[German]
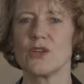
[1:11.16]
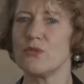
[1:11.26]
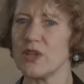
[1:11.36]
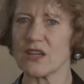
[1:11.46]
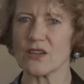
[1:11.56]

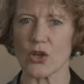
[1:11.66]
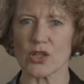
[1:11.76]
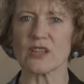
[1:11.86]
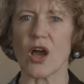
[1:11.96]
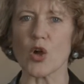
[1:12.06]
Wir
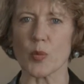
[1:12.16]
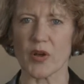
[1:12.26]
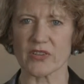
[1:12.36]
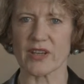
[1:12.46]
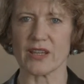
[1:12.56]
können
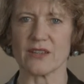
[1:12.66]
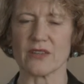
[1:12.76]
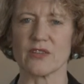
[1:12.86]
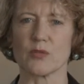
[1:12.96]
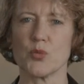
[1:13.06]
dankbar sein,
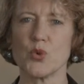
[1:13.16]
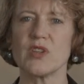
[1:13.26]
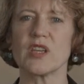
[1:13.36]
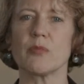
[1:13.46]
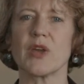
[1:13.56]
dass es
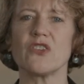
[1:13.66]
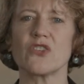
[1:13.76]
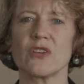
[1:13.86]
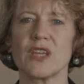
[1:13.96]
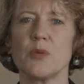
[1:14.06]
mutige
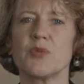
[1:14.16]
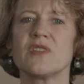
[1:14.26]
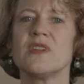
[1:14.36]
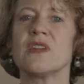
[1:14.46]
Menschen gibt,